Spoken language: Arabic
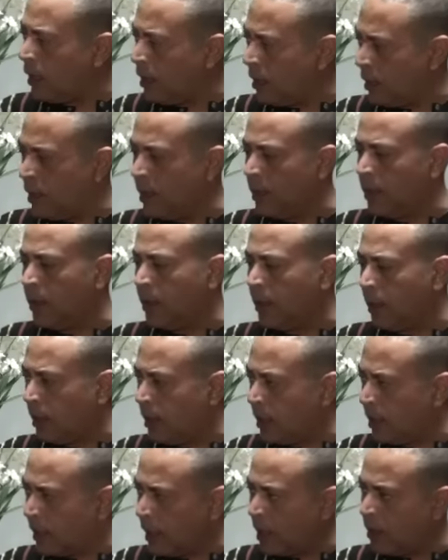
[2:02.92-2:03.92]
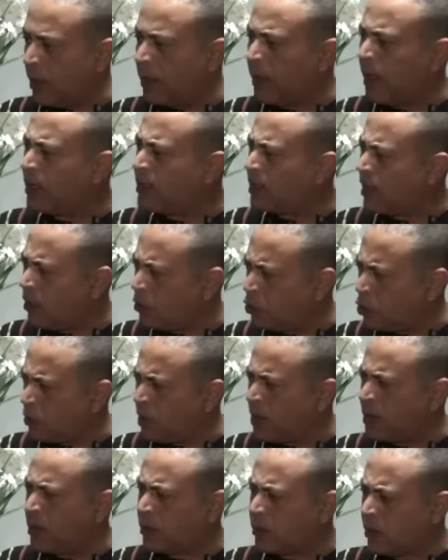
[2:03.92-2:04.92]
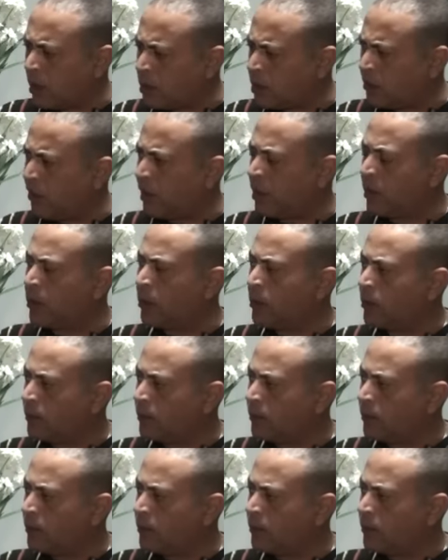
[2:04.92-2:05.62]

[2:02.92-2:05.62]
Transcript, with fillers: مكمله آه. اللي زي الاتوبيس طب احنا عندنا